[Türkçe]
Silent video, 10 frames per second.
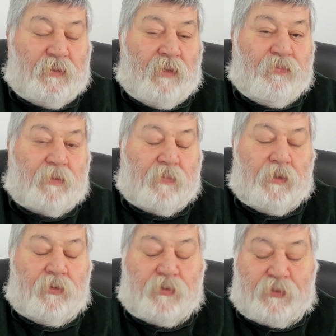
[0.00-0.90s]

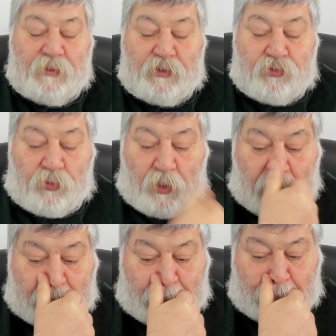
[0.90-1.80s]
Apartman öncesinde çok
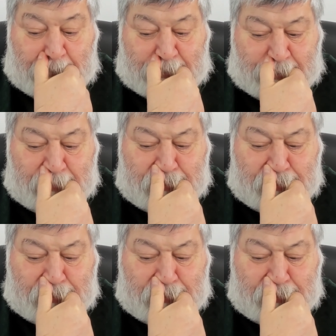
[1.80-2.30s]
ağır konuştum.